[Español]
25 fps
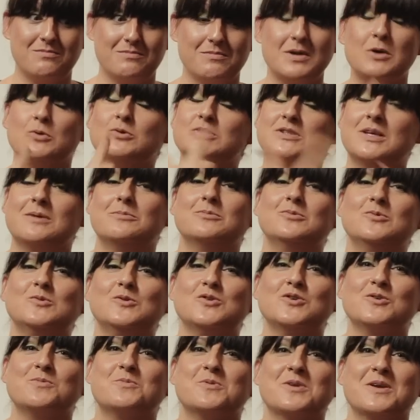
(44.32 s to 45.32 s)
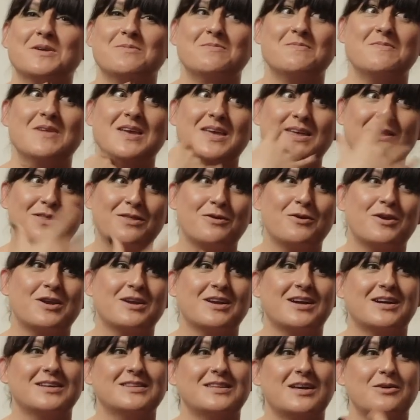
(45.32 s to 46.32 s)
gusta mucho porque me hizo
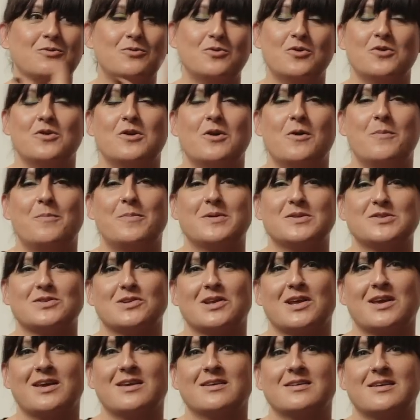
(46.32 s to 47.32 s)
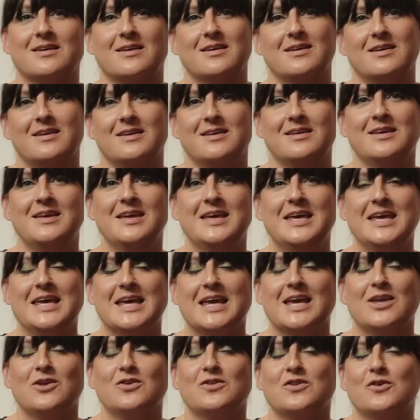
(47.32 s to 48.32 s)
rescatar uno de los personajes que,
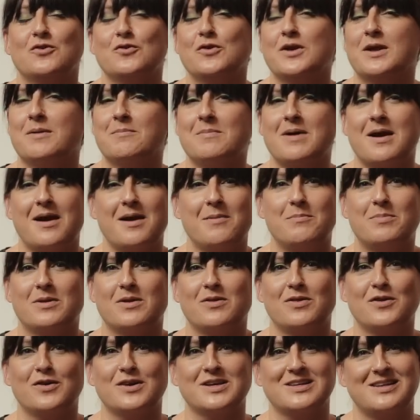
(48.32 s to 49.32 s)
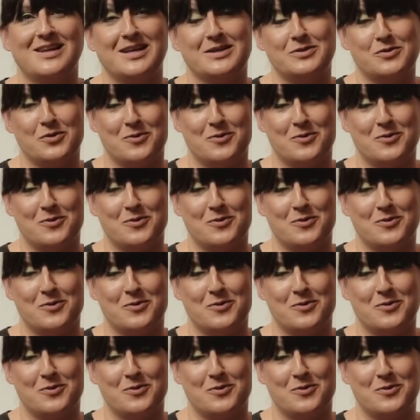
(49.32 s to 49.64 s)
que, yo tengo y que más aprecio, que es la